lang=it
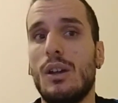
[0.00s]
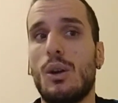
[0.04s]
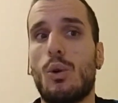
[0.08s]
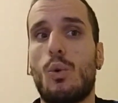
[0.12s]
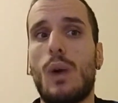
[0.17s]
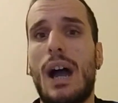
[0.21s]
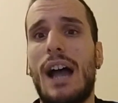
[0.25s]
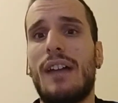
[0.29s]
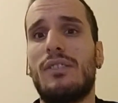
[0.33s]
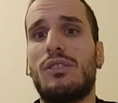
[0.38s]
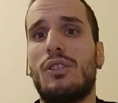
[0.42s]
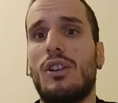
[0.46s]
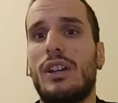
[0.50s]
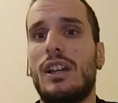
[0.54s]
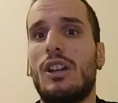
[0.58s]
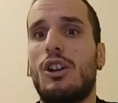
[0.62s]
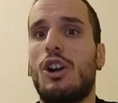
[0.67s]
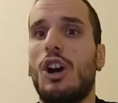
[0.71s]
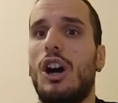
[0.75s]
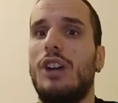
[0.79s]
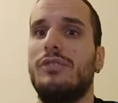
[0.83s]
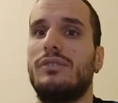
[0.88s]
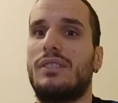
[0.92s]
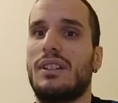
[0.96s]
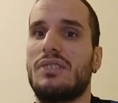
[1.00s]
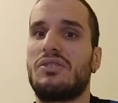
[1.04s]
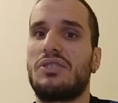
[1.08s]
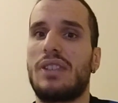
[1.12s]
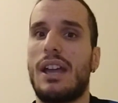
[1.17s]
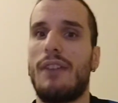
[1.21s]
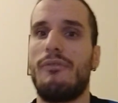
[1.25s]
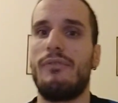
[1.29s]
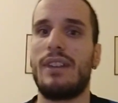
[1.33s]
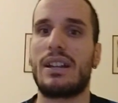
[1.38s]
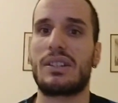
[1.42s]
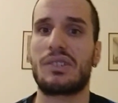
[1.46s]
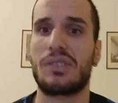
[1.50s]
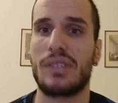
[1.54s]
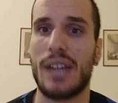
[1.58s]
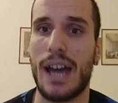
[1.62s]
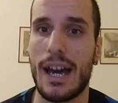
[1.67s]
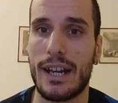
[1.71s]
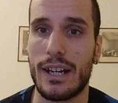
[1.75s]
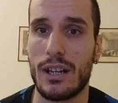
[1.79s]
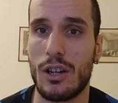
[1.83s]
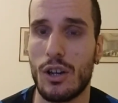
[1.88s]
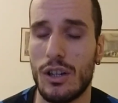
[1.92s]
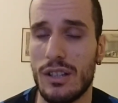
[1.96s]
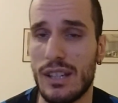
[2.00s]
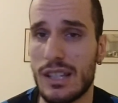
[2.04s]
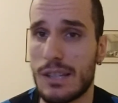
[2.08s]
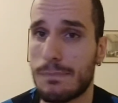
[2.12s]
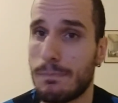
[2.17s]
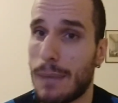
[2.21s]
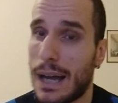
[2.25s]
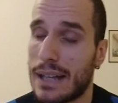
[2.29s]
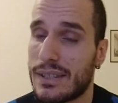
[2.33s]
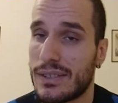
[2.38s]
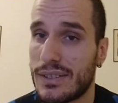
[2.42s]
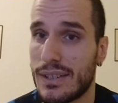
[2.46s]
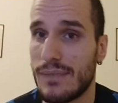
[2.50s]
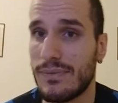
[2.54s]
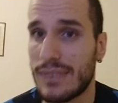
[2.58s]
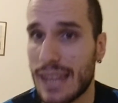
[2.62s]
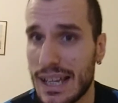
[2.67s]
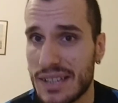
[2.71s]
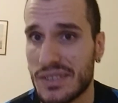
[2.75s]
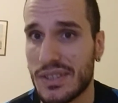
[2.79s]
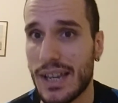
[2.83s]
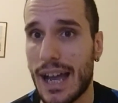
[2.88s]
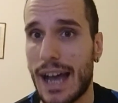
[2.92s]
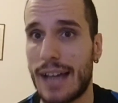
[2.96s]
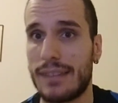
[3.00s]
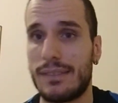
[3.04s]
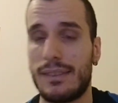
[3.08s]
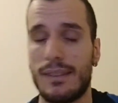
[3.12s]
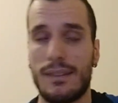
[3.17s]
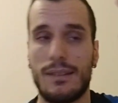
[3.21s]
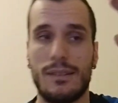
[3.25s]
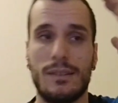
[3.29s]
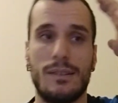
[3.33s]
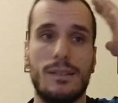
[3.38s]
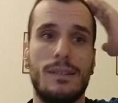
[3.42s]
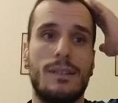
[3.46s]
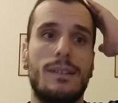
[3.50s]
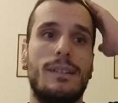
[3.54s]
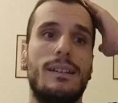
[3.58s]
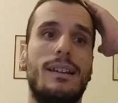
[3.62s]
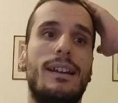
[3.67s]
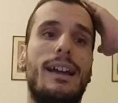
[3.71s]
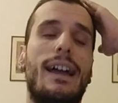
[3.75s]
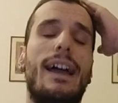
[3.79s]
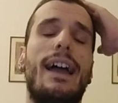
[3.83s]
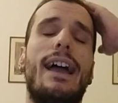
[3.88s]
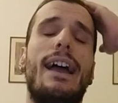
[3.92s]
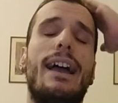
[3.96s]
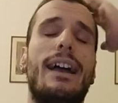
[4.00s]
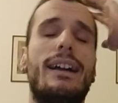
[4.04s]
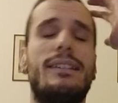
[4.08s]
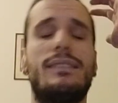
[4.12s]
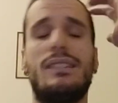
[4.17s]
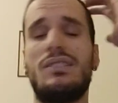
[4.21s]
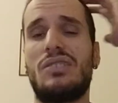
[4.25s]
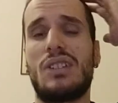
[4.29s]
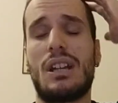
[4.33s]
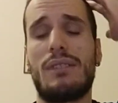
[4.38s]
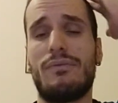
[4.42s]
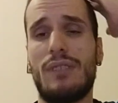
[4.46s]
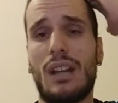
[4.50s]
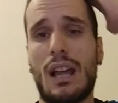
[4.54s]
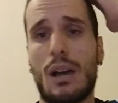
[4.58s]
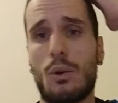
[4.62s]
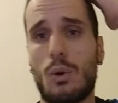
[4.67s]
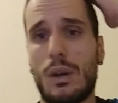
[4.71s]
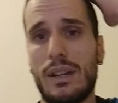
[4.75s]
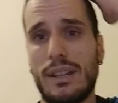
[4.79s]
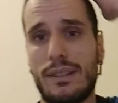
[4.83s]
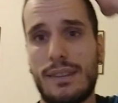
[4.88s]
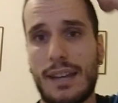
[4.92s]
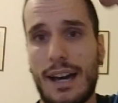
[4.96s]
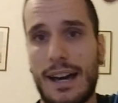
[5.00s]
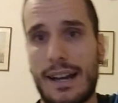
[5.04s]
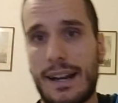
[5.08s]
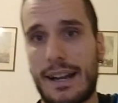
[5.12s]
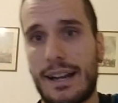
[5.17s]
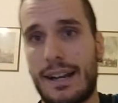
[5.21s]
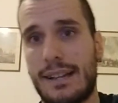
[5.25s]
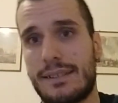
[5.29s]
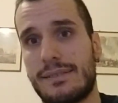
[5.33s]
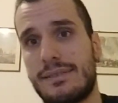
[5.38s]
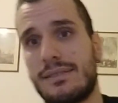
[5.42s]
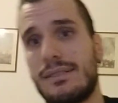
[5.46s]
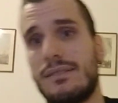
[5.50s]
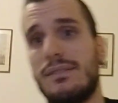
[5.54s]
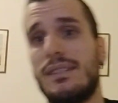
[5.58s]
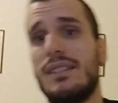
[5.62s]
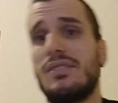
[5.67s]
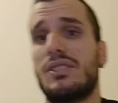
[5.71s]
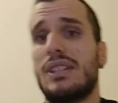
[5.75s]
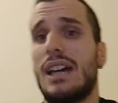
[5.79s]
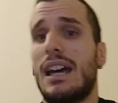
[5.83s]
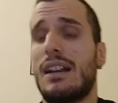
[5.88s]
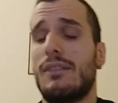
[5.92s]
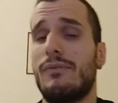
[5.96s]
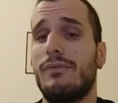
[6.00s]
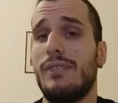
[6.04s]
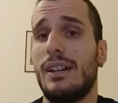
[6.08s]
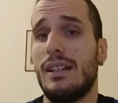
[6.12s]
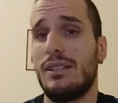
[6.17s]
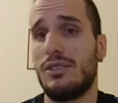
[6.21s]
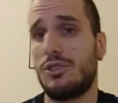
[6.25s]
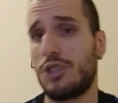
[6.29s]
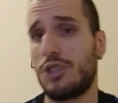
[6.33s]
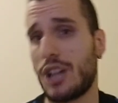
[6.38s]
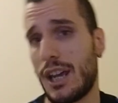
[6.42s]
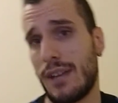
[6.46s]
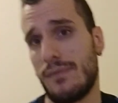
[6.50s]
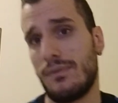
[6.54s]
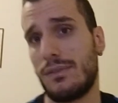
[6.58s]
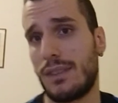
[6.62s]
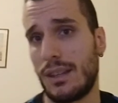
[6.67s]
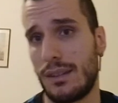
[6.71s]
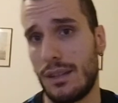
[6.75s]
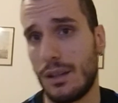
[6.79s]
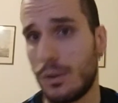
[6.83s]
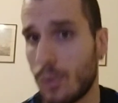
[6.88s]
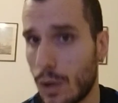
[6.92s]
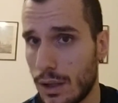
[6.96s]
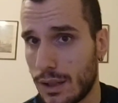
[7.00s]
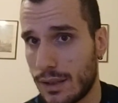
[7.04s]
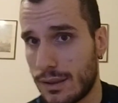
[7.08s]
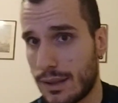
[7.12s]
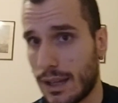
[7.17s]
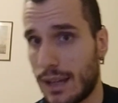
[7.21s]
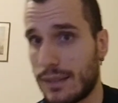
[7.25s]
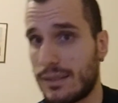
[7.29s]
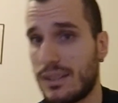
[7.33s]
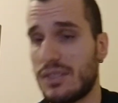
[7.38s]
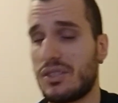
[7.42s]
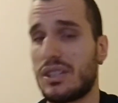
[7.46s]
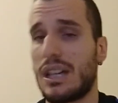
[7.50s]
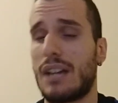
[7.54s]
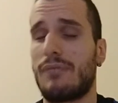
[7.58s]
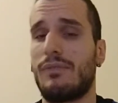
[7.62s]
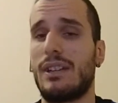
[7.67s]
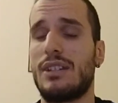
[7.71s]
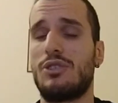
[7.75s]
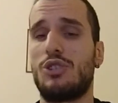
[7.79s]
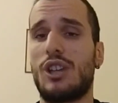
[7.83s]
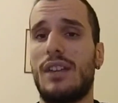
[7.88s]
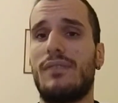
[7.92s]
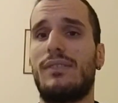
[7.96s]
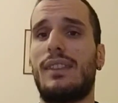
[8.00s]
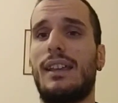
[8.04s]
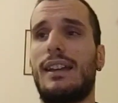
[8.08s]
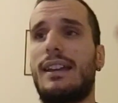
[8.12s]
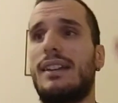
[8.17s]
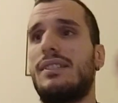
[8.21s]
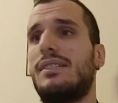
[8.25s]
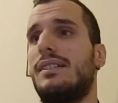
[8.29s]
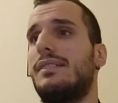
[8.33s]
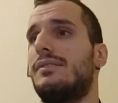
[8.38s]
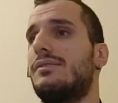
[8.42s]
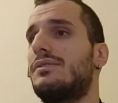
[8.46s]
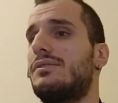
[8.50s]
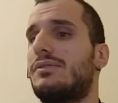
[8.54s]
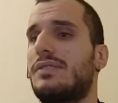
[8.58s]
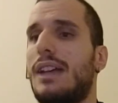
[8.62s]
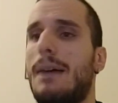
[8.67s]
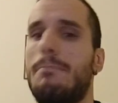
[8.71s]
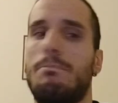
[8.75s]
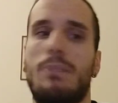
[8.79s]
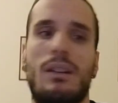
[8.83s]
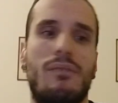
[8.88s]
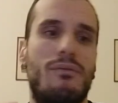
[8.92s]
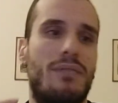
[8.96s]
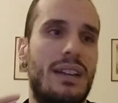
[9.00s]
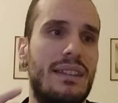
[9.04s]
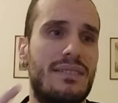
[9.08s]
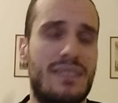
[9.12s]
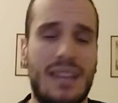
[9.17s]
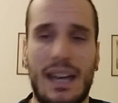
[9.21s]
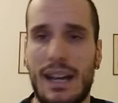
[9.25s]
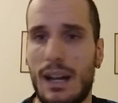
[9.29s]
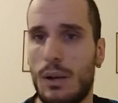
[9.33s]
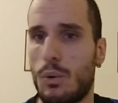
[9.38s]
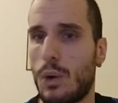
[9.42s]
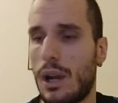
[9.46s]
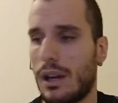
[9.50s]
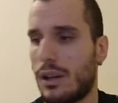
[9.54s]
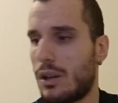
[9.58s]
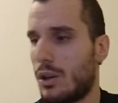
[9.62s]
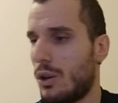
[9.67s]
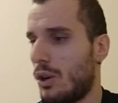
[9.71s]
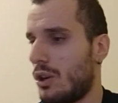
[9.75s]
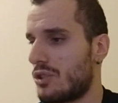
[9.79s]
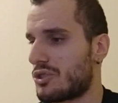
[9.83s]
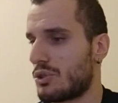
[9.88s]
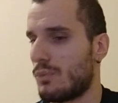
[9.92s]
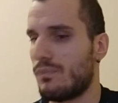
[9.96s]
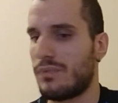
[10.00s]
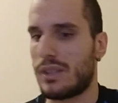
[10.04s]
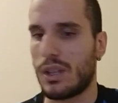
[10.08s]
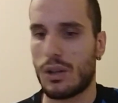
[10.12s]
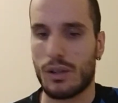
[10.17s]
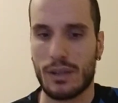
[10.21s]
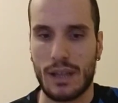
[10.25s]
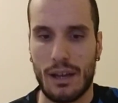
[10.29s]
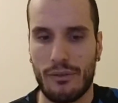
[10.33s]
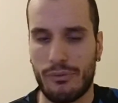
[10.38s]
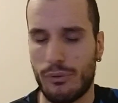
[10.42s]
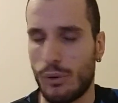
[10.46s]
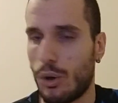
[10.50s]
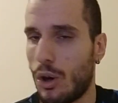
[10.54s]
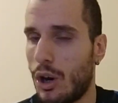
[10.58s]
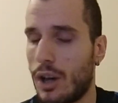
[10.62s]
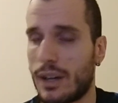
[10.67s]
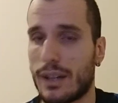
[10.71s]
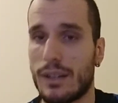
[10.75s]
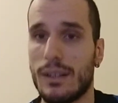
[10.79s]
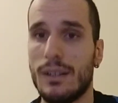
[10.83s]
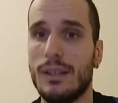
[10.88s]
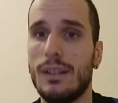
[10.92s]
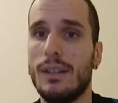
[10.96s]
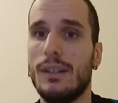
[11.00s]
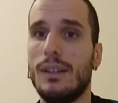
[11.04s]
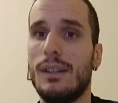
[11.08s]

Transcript: Quando incontri sti avversari con gli spazi intasati, eh, ti serve la qualità ragazzi, ti serve gente di qualità, ti serve gente che sappia inventare qualcosa, un tiro da fuori,